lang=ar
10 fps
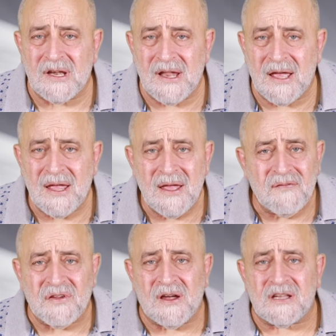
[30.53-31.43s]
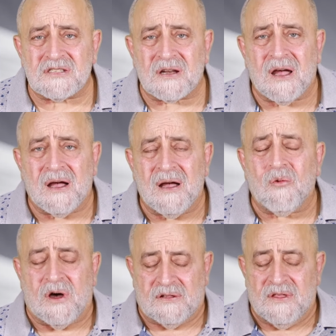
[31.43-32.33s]
الله في أسرع
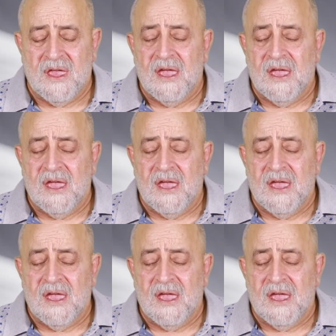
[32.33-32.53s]
وقت